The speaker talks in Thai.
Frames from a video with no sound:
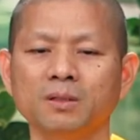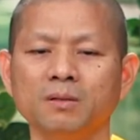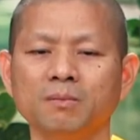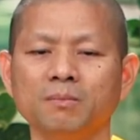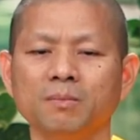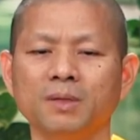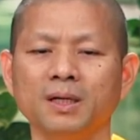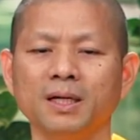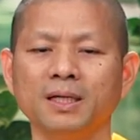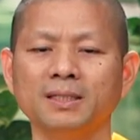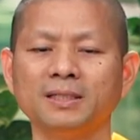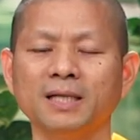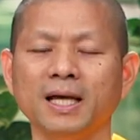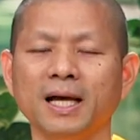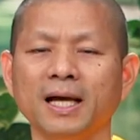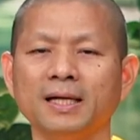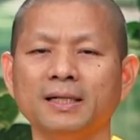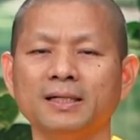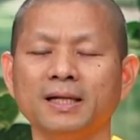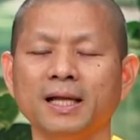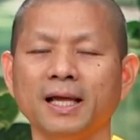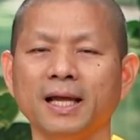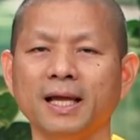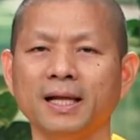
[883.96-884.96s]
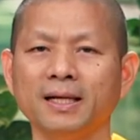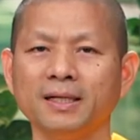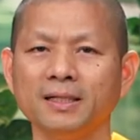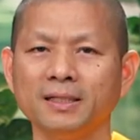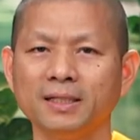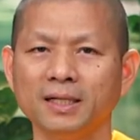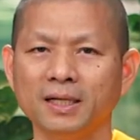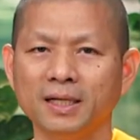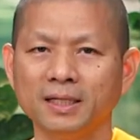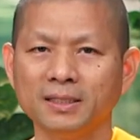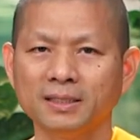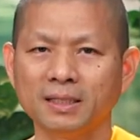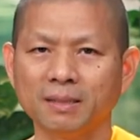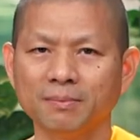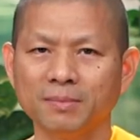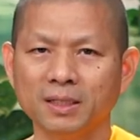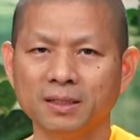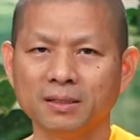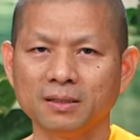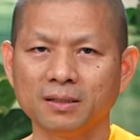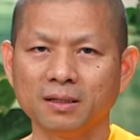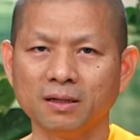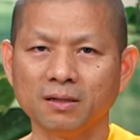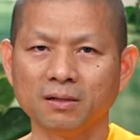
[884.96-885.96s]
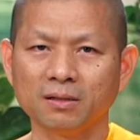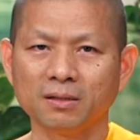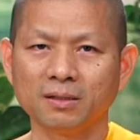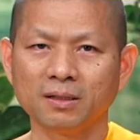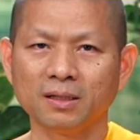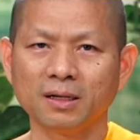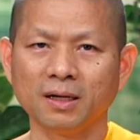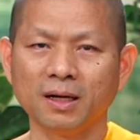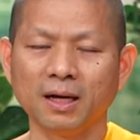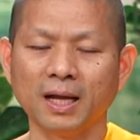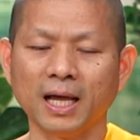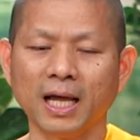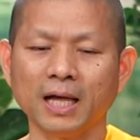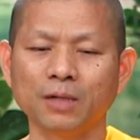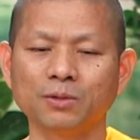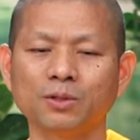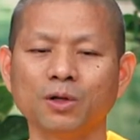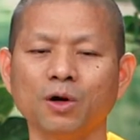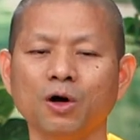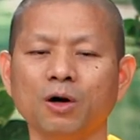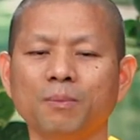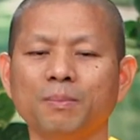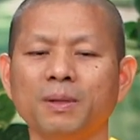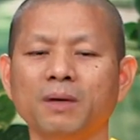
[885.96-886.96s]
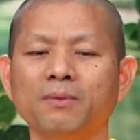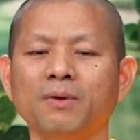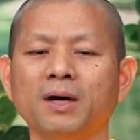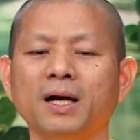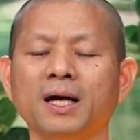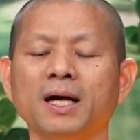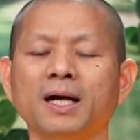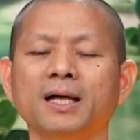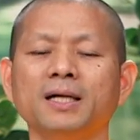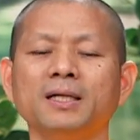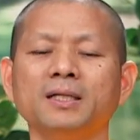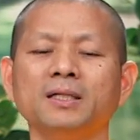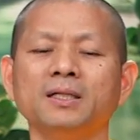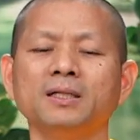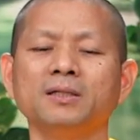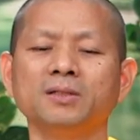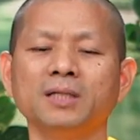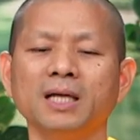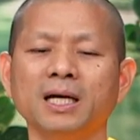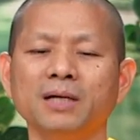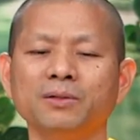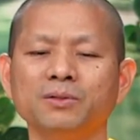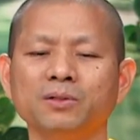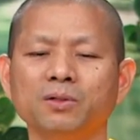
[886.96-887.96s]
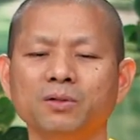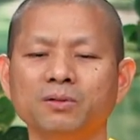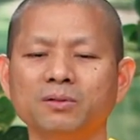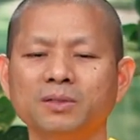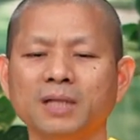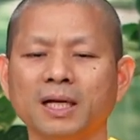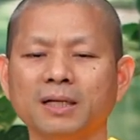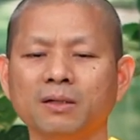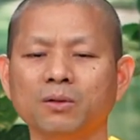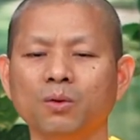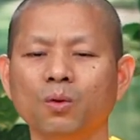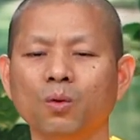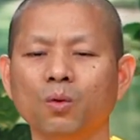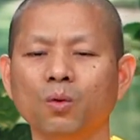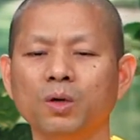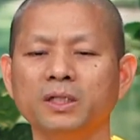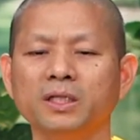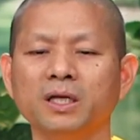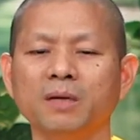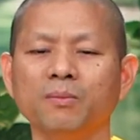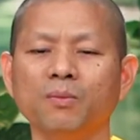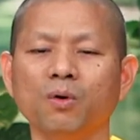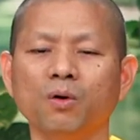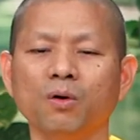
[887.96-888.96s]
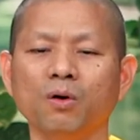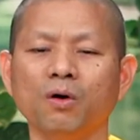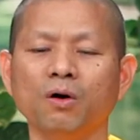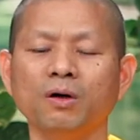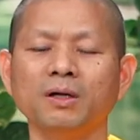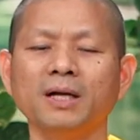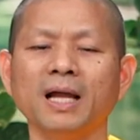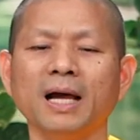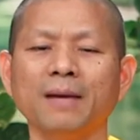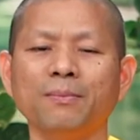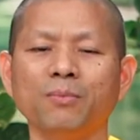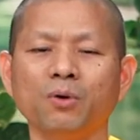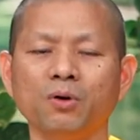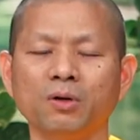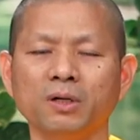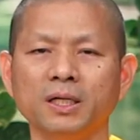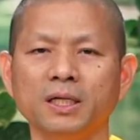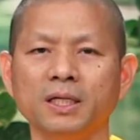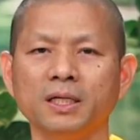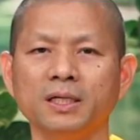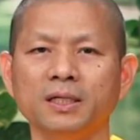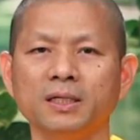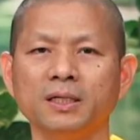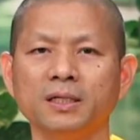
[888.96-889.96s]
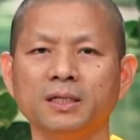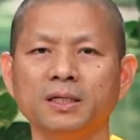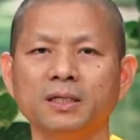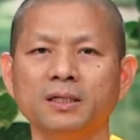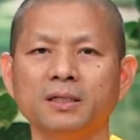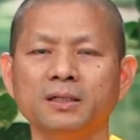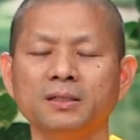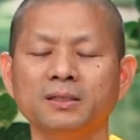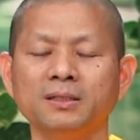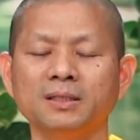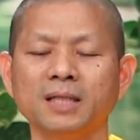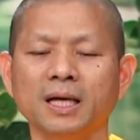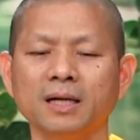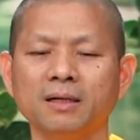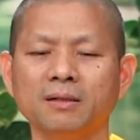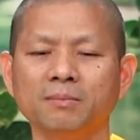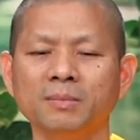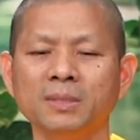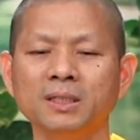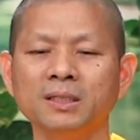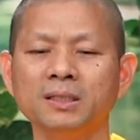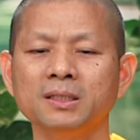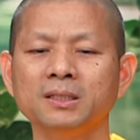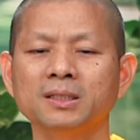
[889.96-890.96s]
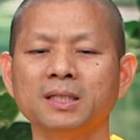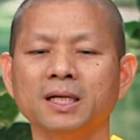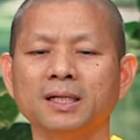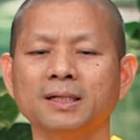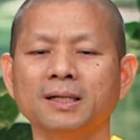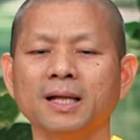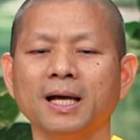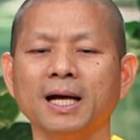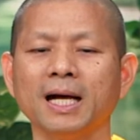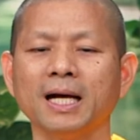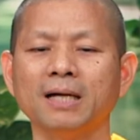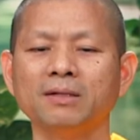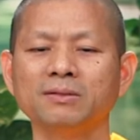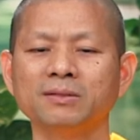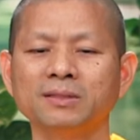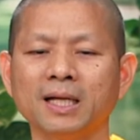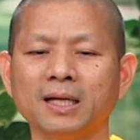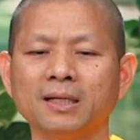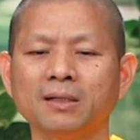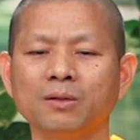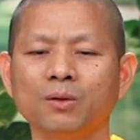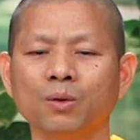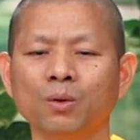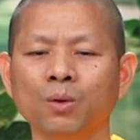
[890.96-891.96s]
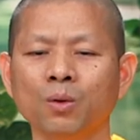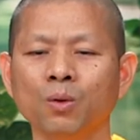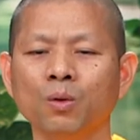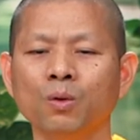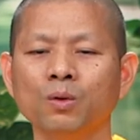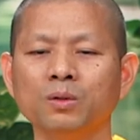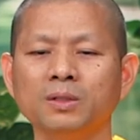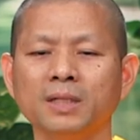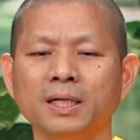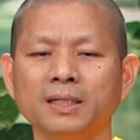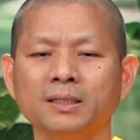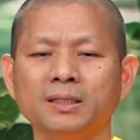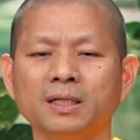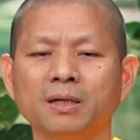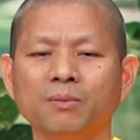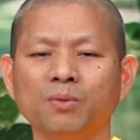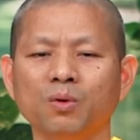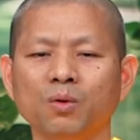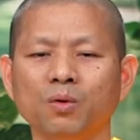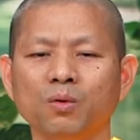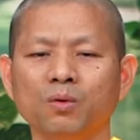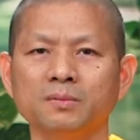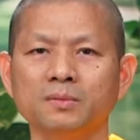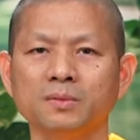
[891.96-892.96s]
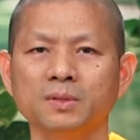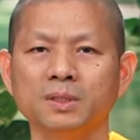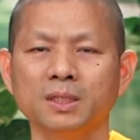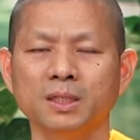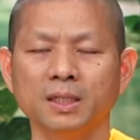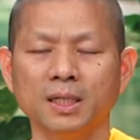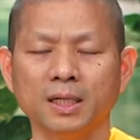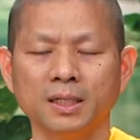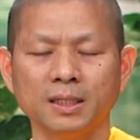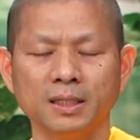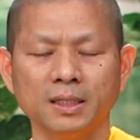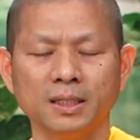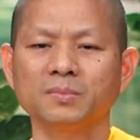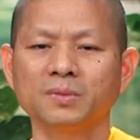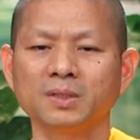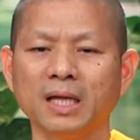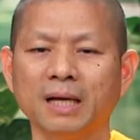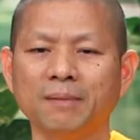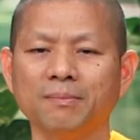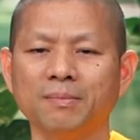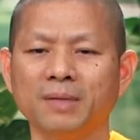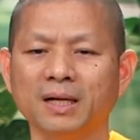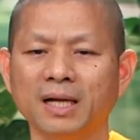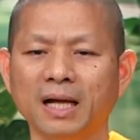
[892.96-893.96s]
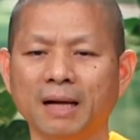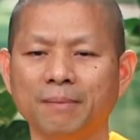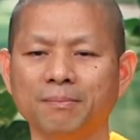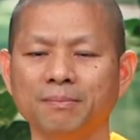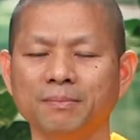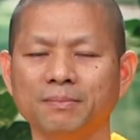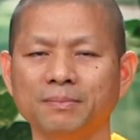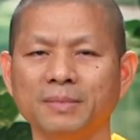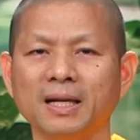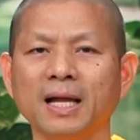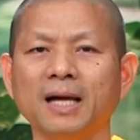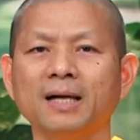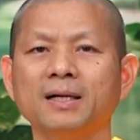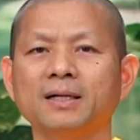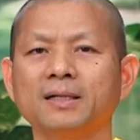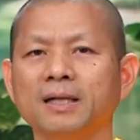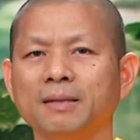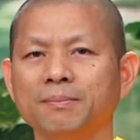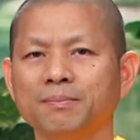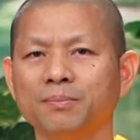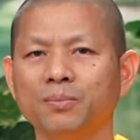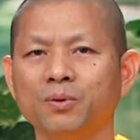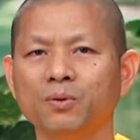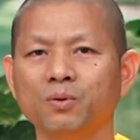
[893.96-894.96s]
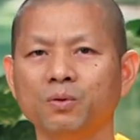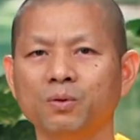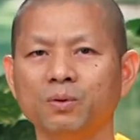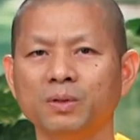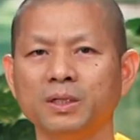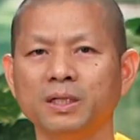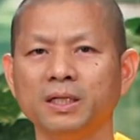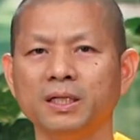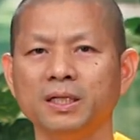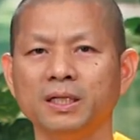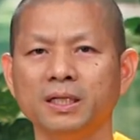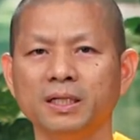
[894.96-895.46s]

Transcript: ประชาแทนที่จะได้สำนึกก็กล่าวต่อไปว่า เจ้าจงตัดหูและจมูกของดาบทนี้ ตัดมือตัดเท้า ตัดหูตัดจมูกดังนั้นเนี่ยทำกรรมหนักกับผู้ที่